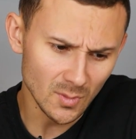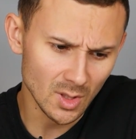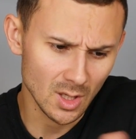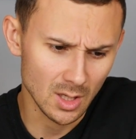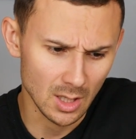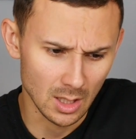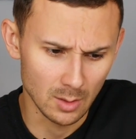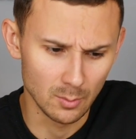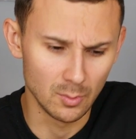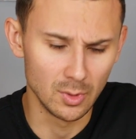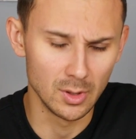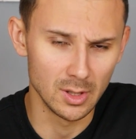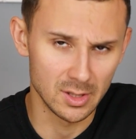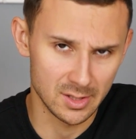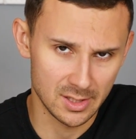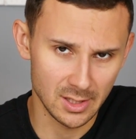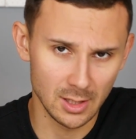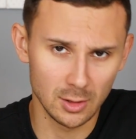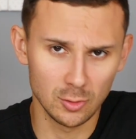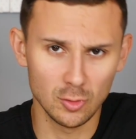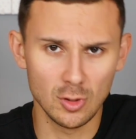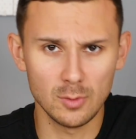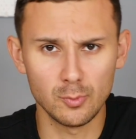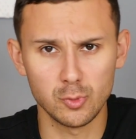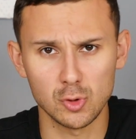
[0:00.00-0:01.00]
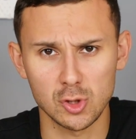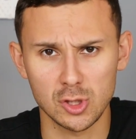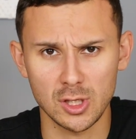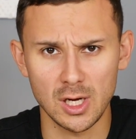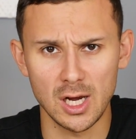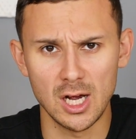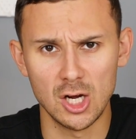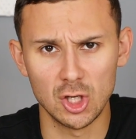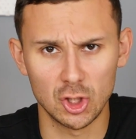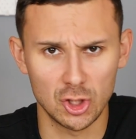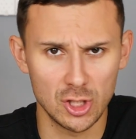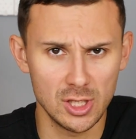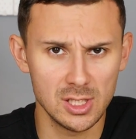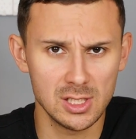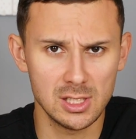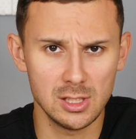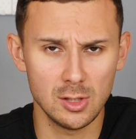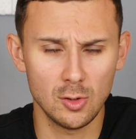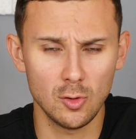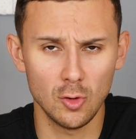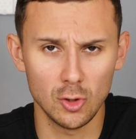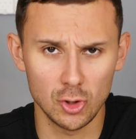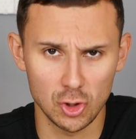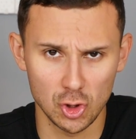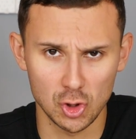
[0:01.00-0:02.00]
как бы цену опускаешь. Если
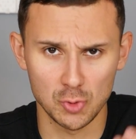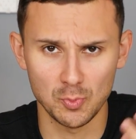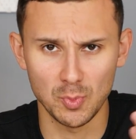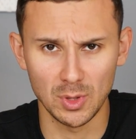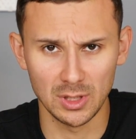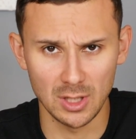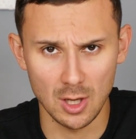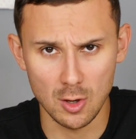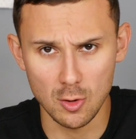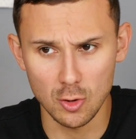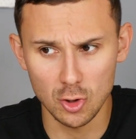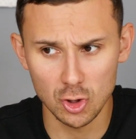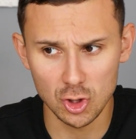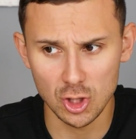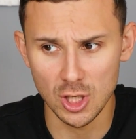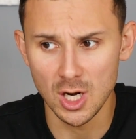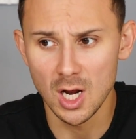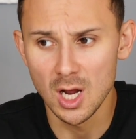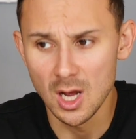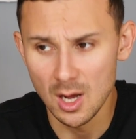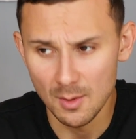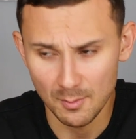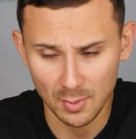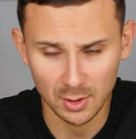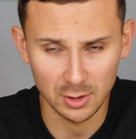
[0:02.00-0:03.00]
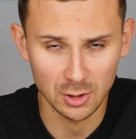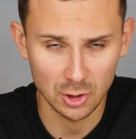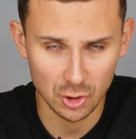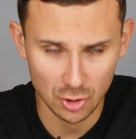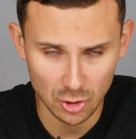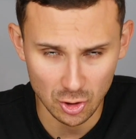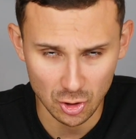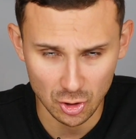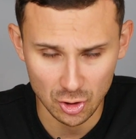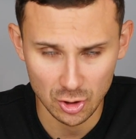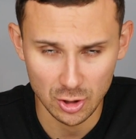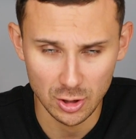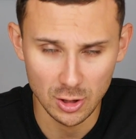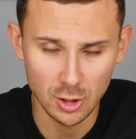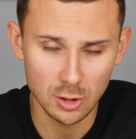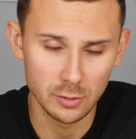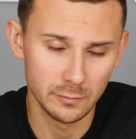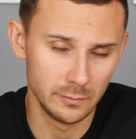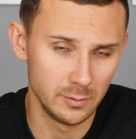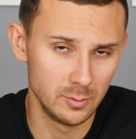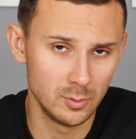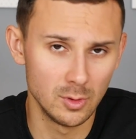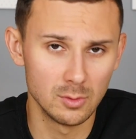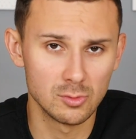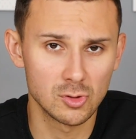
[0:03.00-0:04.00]
хочешь подороже, подождешь неделю,
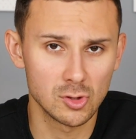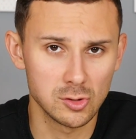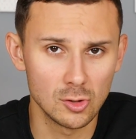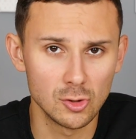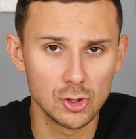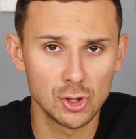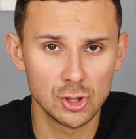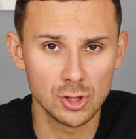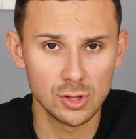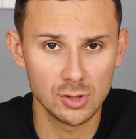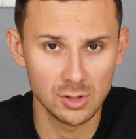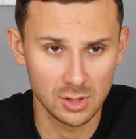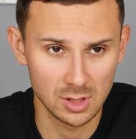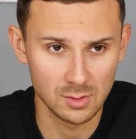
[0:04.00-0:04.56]
в любом случае